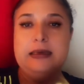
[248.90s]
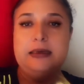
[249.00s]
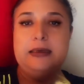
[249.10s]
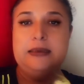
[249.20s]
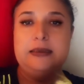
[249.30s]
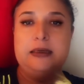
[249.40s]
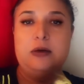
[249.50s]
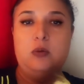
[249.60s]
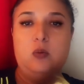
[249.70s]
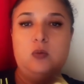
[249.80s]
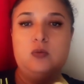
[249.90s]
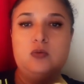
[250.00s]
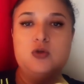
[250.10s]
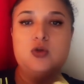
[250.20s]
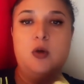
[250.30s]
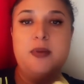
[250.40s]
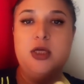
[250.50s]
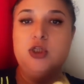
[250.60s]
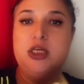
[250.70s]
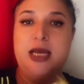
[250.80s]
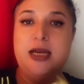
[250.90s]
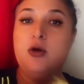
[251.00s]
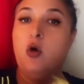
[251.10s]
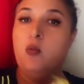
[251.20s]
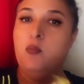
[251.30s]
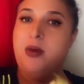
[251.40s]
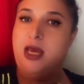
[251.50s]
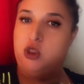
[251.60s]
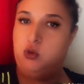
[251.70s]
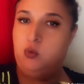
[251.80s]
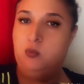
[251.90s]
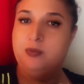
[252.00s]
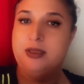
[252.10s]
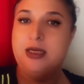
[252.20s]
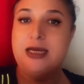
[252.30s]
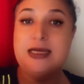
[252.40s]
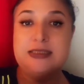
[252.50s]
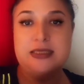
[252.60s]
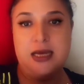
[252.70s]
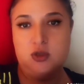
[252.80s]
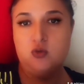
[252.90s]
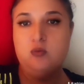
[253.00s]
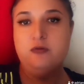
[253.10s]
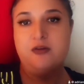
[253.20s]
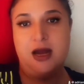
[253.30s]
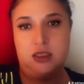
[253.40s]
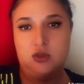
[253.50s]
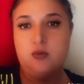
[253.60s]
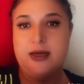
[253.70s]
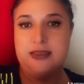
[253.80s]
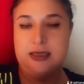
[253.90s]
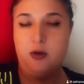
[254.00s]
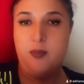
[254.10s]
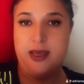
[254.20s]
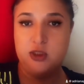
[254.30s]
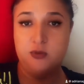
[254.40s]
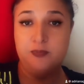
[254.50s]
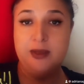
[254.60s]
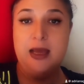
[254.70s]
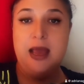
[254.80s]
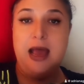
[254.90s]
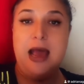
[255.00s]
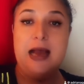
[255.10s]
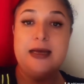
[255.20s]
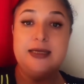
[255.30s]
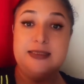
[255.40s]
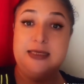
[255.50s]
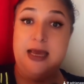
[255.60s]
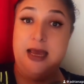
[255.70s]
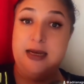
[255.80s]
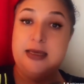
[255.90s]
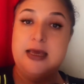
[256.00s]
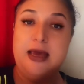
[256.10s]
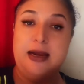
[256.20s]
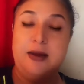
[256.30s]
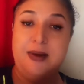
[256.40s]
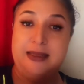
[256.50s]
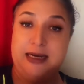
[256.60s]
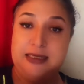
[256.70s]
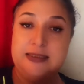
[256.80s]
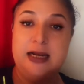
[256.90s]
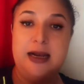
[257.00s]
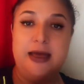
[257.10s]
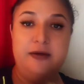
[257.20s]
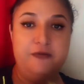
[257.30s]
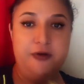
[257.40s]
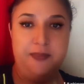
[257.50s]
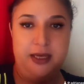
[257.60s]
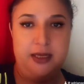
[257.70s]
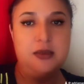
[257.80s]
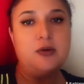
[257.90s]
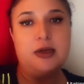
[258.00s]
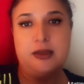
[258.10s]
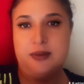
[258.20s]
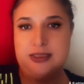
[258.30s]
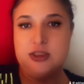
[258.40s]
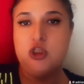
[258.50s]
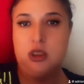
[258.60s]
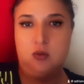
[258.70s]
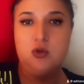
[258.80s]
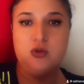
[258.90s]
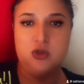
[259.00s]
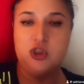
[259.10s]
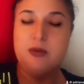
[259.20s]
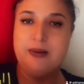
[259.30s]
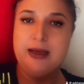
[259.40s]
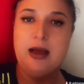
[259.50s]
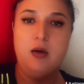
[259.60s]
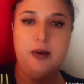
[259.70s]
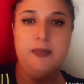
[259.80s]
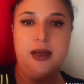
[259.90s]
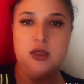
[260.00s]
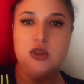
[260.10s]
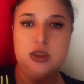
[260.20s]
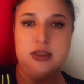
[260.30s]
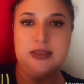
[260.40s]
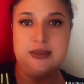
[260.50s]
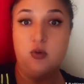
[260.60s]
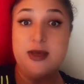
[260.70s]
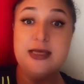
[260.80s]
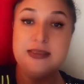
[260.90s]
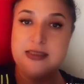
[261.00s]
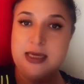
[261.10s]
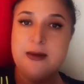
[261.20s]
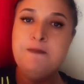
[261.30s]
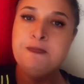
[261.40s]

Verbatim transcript: Então, somente ele, como médico, teria acesso fácil a esse remédio. A Graciele, que era a madrasta, ela era enfermeira, então ela também tinha condições de aplicar o remédio e conhecer